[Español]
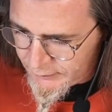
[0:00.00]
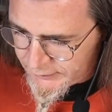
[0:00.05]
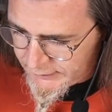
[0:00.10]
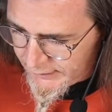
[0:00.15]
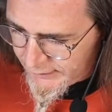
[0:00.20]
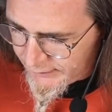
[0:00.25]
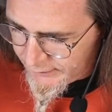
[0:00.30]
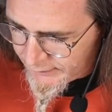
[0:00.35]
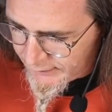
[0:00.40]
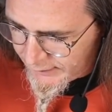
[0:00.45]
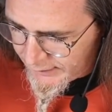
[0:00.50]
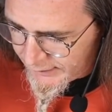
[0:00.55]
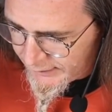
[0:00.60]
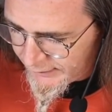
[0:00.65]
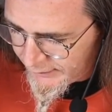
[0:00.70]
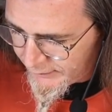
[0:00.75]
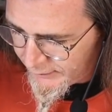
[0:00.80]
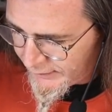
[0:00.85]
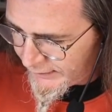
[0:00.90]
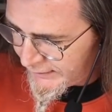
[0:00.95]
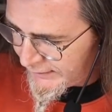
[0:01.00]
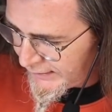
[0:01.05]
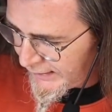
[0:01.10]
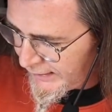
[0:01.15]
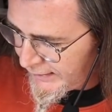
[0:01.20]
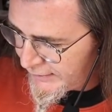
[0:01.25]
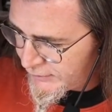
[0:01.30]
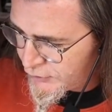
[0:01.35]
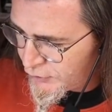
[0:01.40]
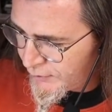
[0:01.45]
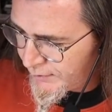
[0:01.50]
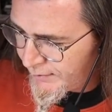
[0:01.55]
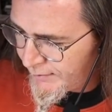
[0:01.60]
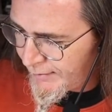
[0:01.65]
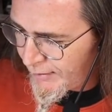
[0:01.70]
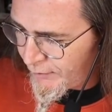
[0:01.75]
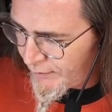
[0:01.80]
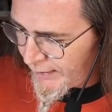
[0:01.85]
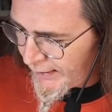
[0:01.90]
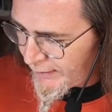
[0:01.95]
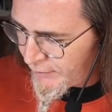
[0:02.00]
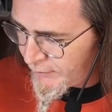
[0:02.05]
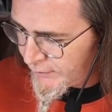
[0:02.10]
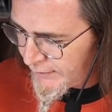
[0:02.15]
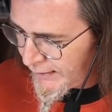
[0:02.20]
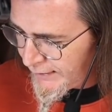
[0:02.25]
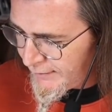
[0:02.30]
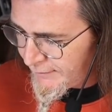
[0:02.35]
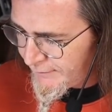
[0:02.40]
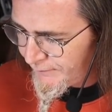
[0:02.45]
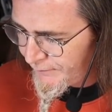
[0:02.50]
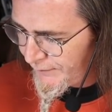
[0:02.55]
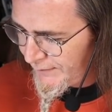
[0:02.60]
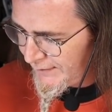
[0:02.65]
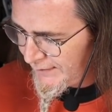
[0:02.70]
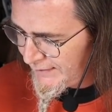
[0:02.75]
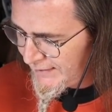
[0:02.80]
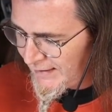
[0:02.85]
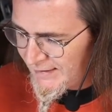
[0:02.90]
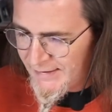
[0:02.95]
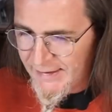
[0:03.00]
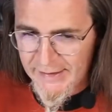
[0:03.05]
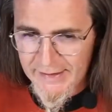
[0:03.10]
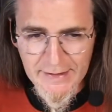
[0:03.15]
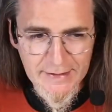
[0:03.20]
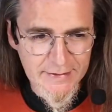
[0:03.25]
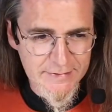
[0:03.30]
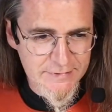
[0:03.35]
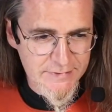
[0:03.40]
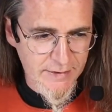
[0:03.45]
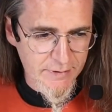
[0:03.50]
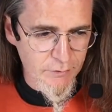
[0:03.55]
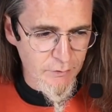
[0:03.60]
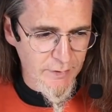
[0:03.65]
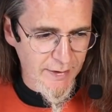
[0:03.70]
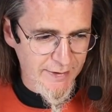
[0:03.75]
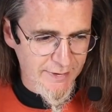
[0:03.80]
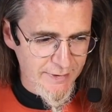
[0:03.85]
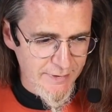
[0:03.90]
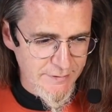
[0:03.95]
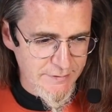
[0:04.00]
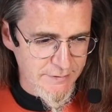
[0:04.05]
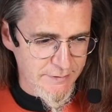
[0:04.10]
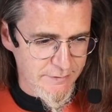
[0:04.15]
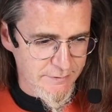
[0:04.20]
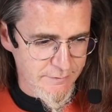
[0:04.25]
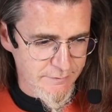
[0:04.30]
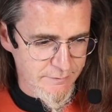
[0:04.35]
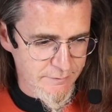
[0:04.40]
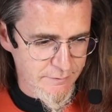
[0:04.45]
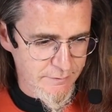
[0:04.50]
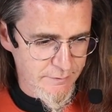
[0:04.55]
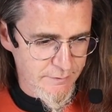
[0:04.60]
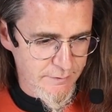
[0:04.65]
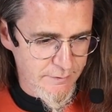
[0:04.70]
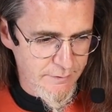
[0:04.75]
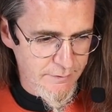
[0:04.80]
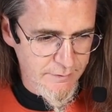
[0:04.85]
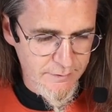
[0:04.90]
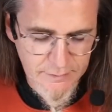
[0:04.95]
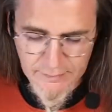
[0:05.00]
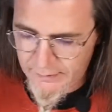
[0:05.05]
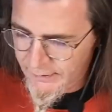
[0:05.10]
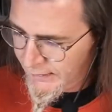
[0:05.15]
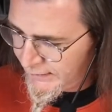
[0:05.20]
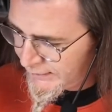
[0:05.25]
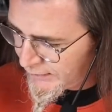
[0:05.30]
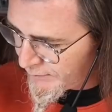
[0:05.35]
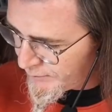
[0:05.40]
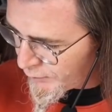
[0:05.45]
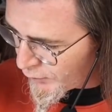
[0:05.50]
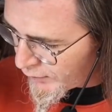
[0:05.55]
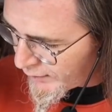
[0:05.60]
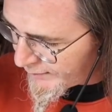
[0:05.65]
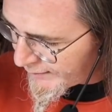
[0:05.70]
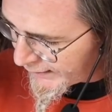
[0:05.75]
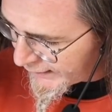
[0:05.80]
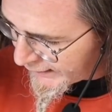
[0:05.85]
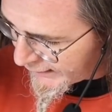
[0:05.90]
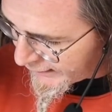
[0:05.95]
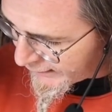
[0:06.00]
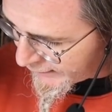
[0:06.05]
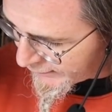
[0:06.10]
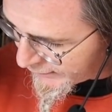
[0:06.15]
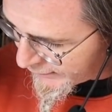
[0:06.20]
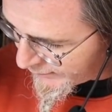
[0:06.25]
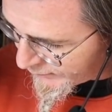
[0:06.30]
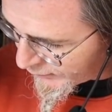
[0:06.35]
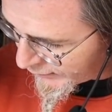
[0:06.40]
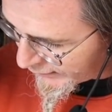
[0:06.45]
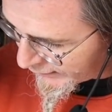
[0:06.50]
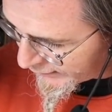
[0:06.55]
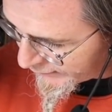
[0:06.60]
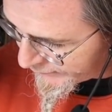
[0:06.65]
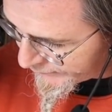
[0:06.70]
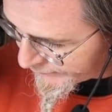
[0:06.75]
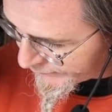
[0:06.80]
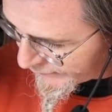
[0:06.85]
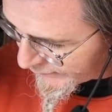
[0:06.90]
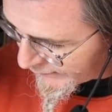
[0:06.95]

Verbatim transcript: No sé, o que, que está sobrevalorado o tal, te lleguen a echar de una clase. Está un poco amargada, dicen por aquí.